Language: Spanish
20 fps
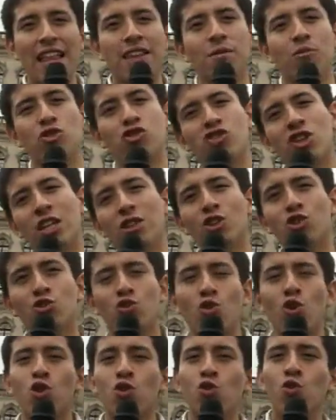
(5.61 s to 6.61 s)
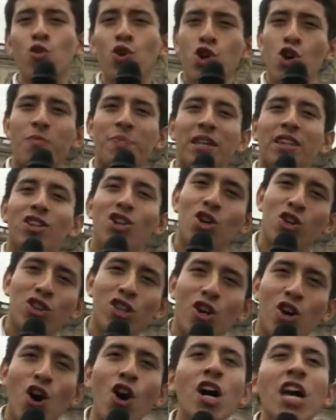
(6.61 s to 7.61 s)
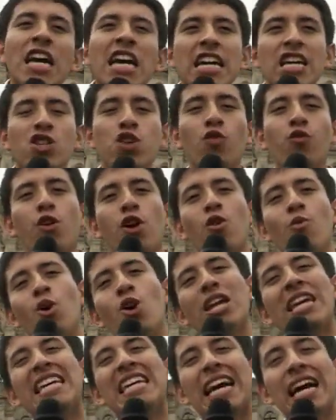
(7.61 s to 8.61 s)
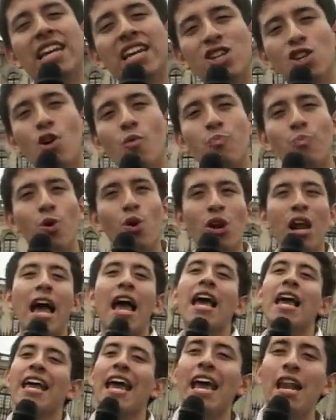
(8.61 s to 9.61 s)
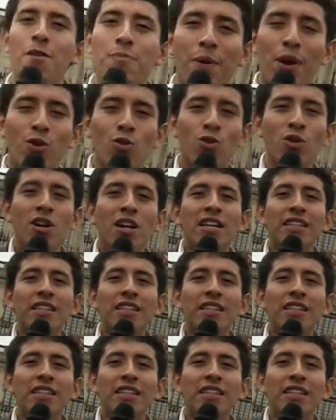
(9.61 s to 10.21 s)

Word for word: demostrando su orgullo patriótico y su fervor y cariño por el Perú.